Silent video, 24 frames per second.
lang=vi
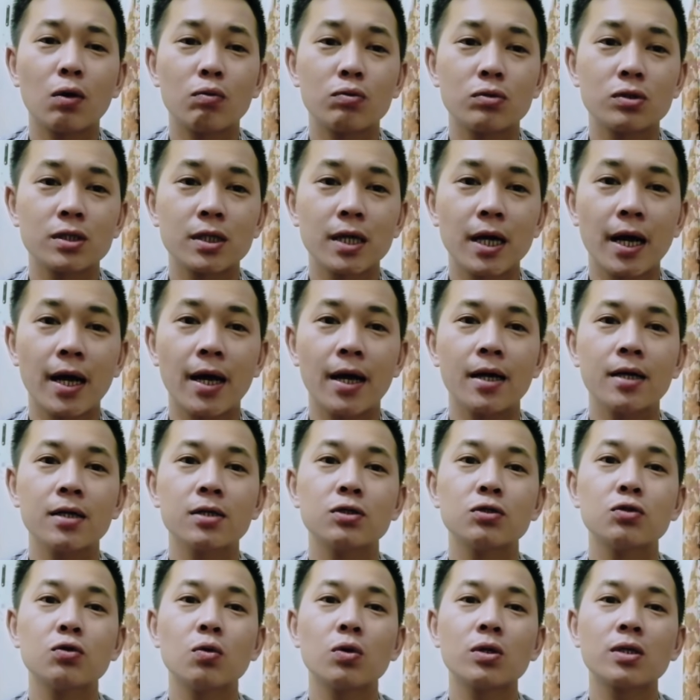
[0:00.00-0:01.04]
cũng sẽ
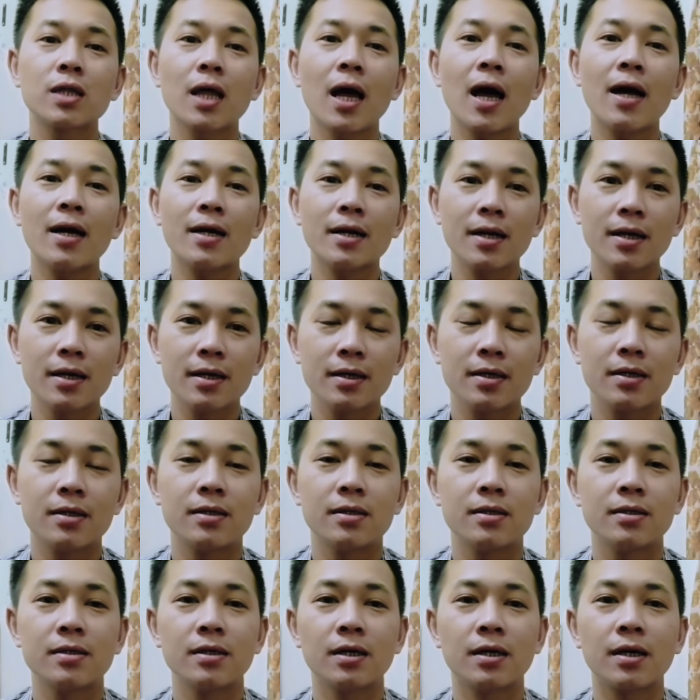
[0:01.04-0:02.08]
xua tan đi
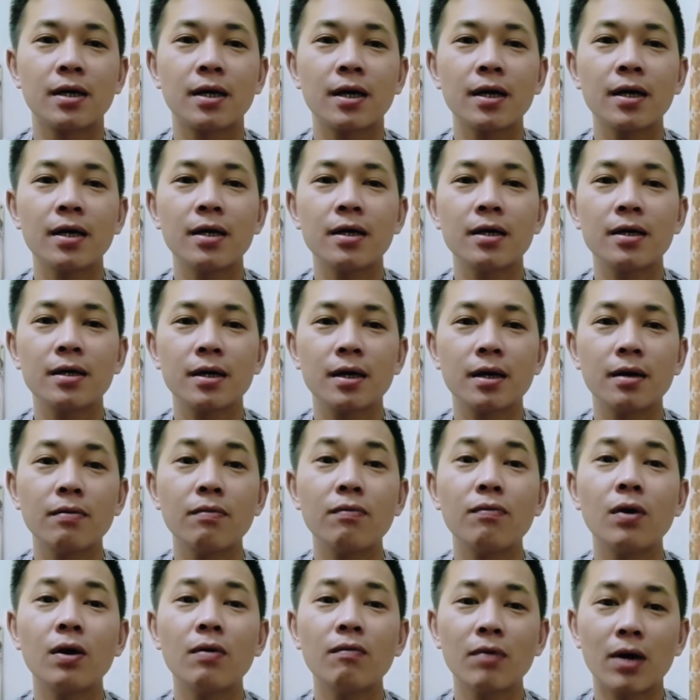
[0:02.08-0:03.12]
những cái ý
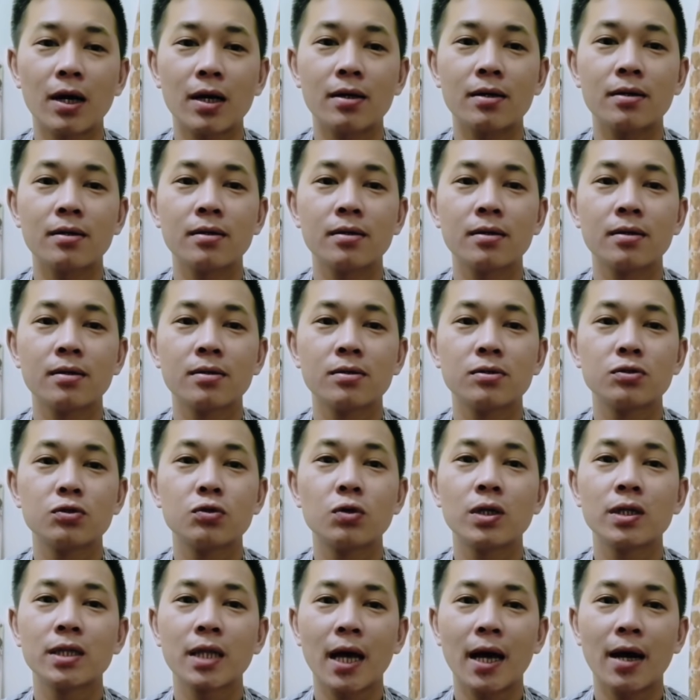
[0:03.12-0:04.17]
kiến vớ vẩn,
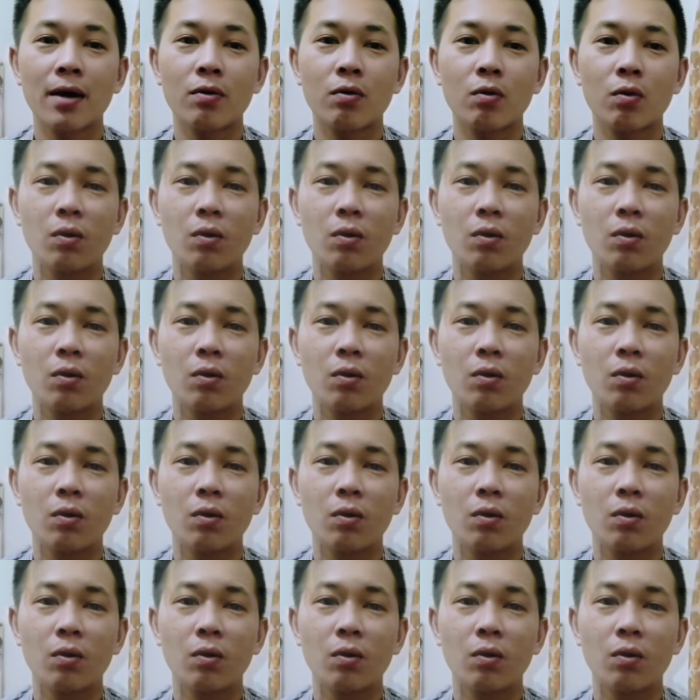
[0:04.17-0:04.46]
xuyên tạc